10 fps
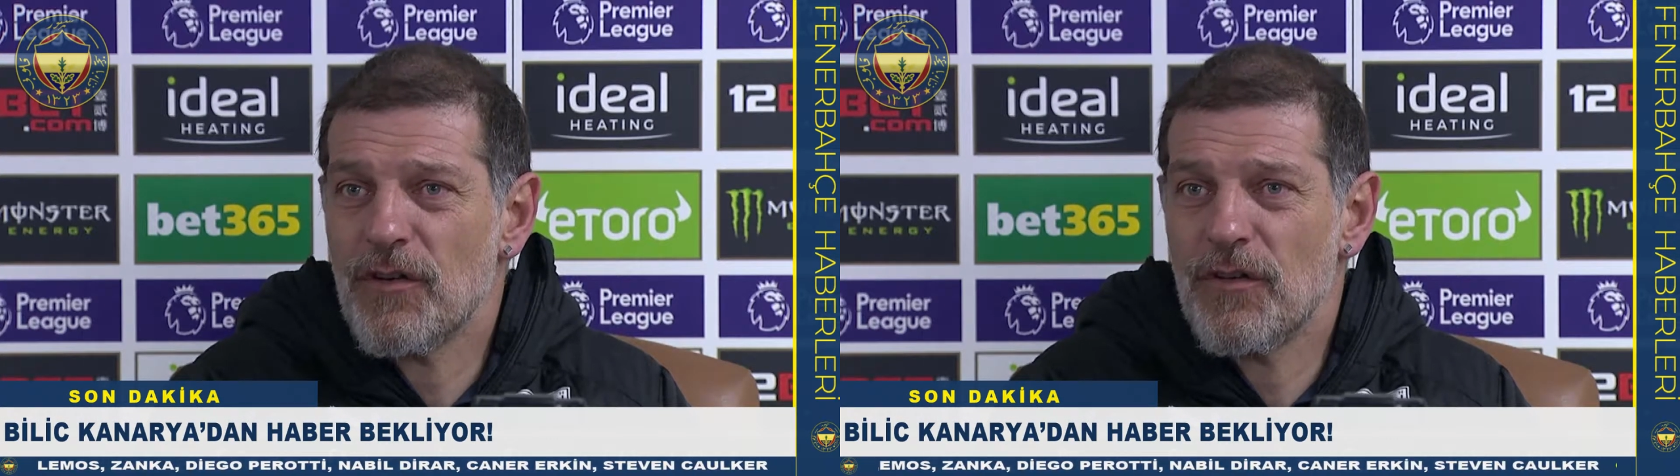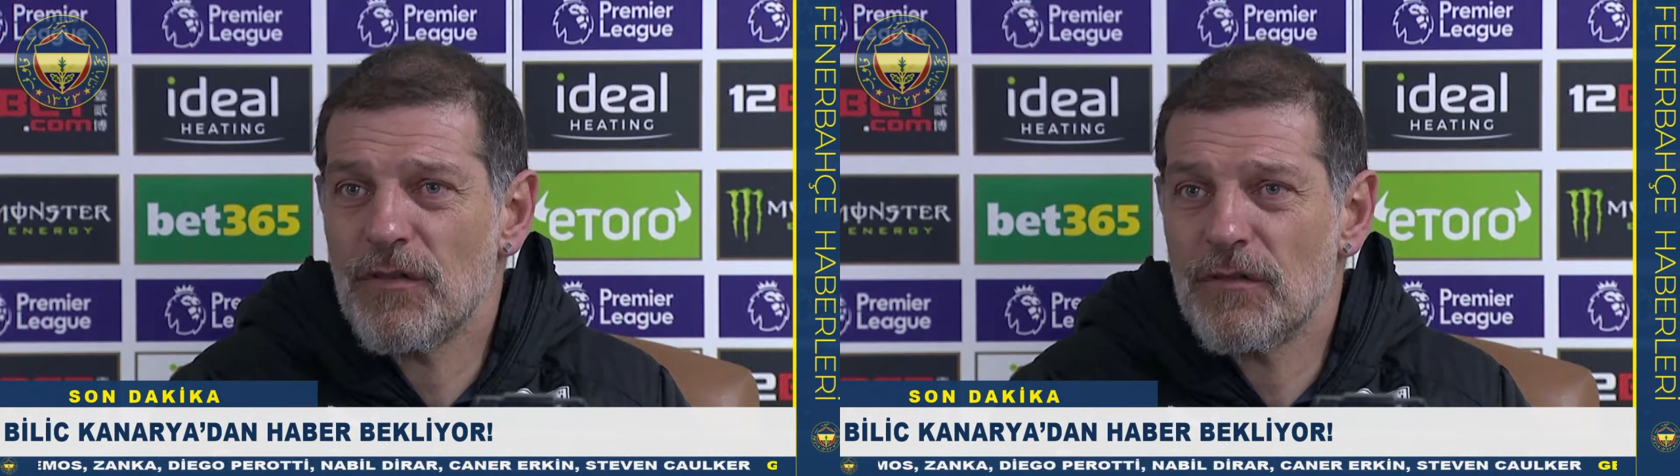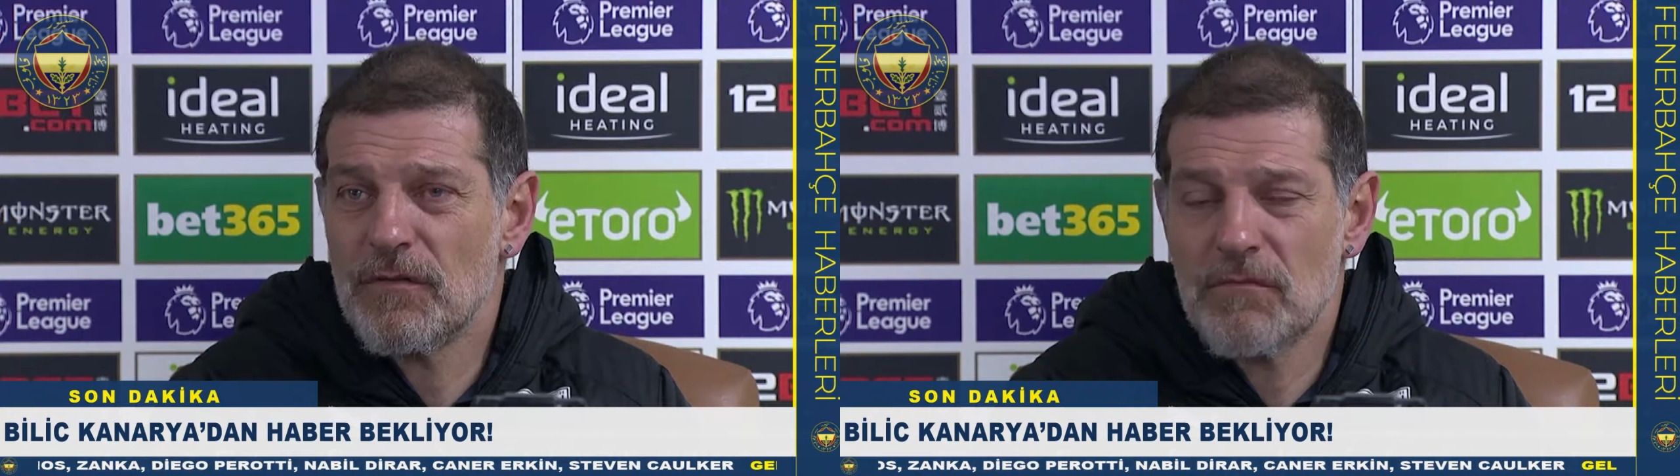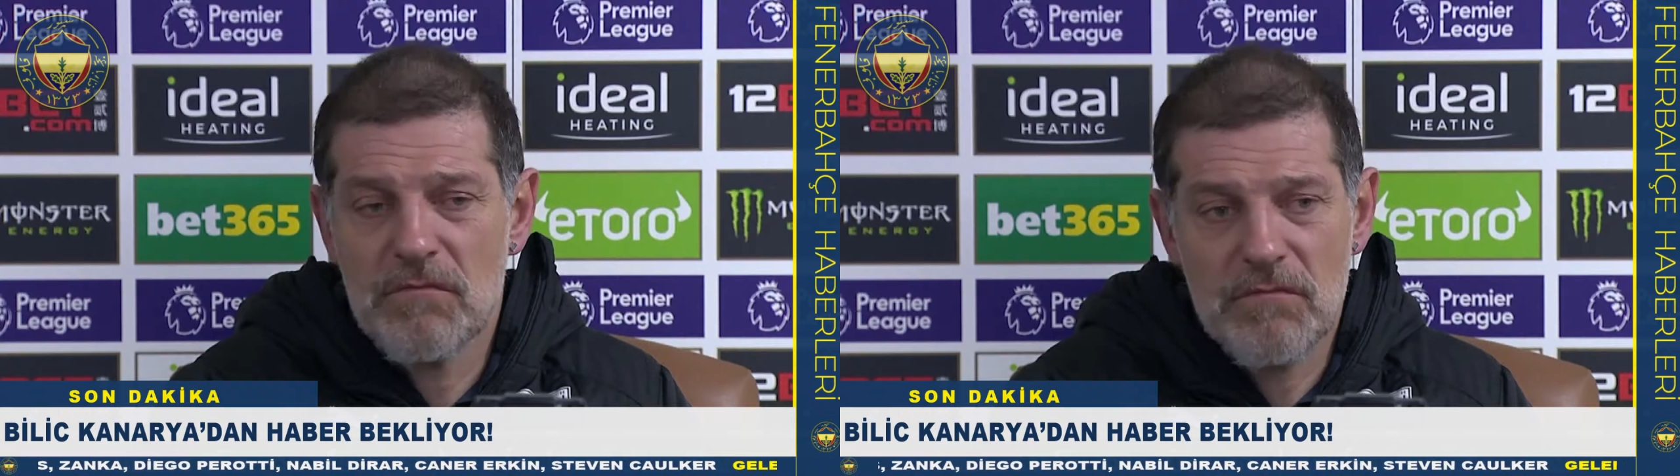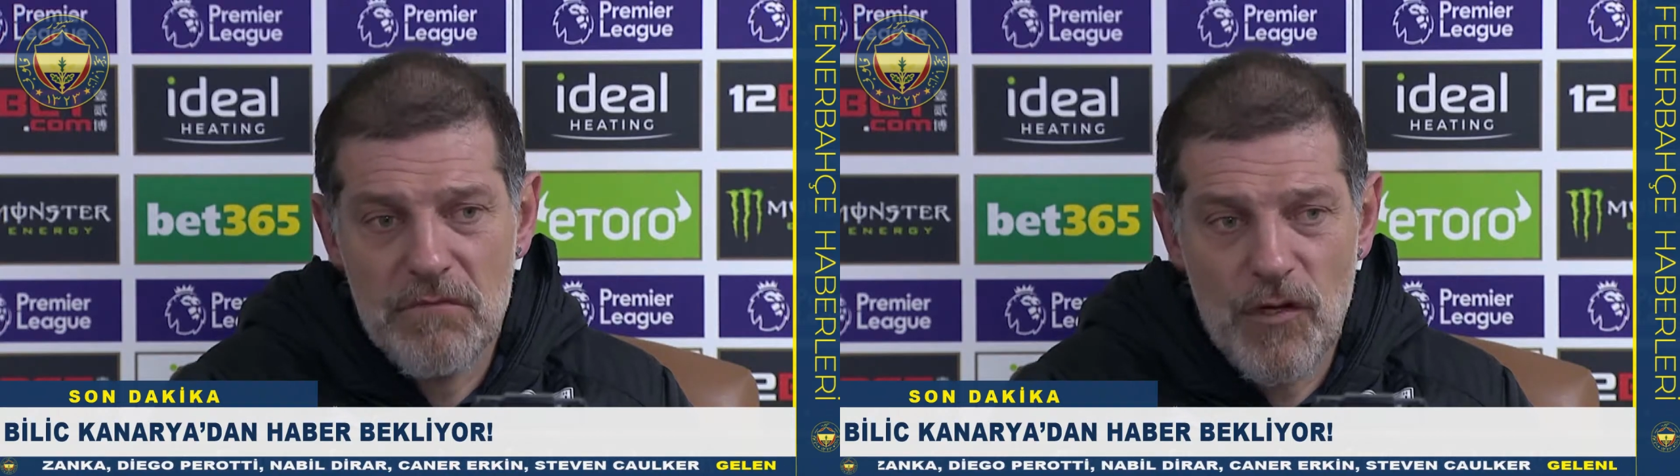ancak ben
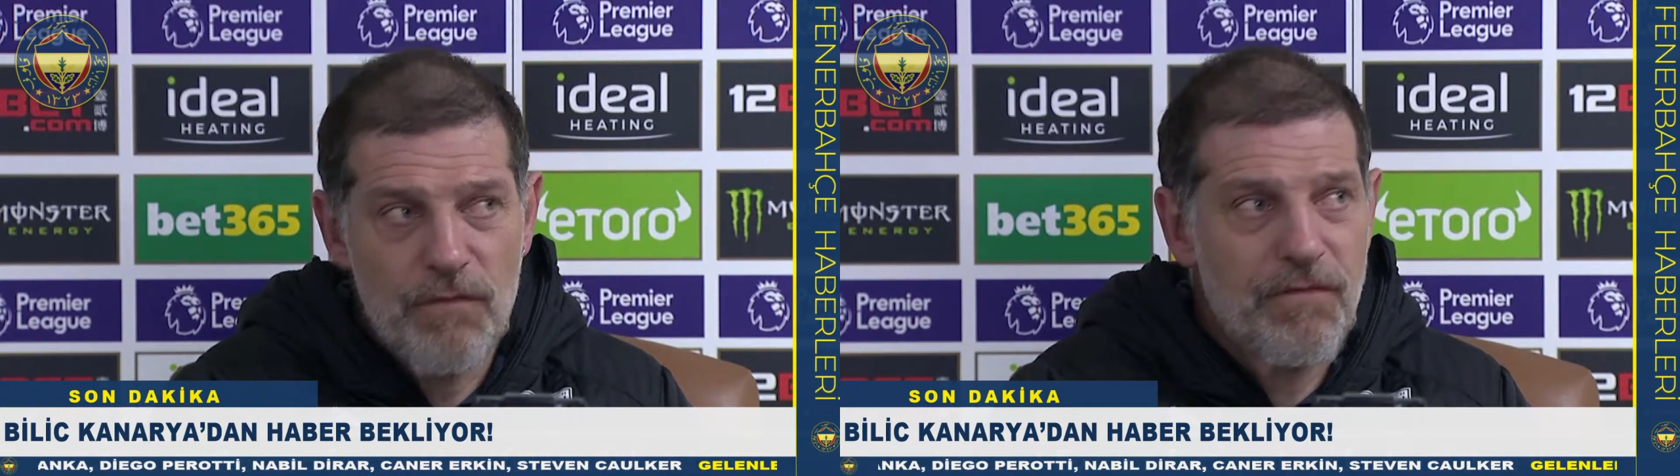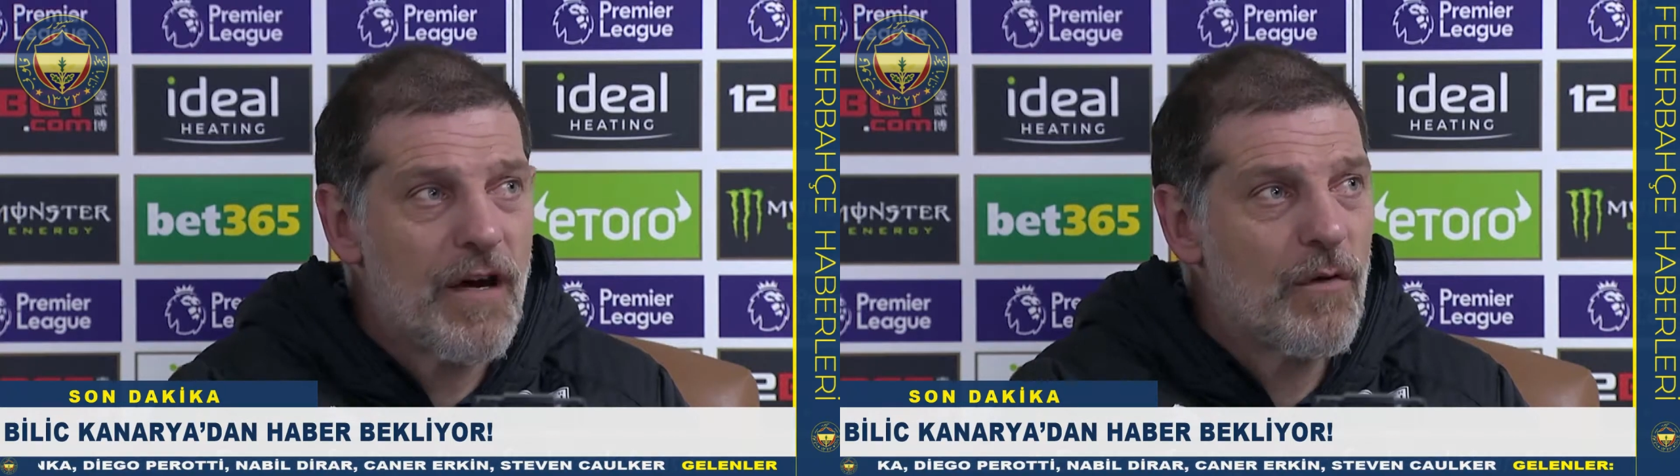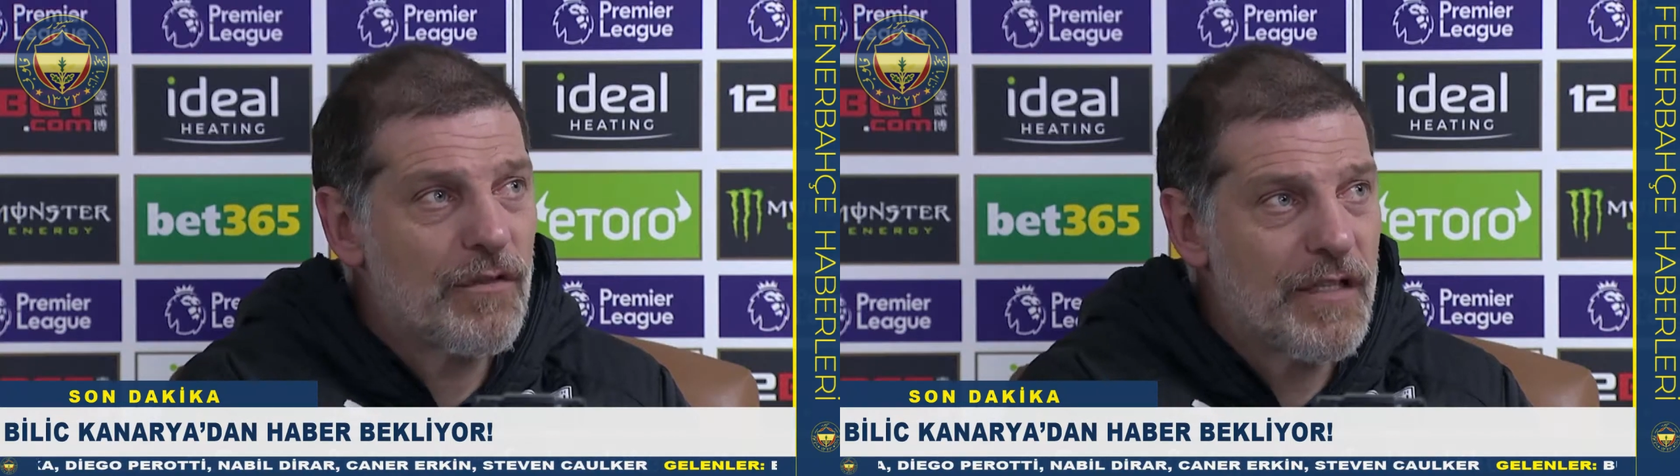başka bir takımla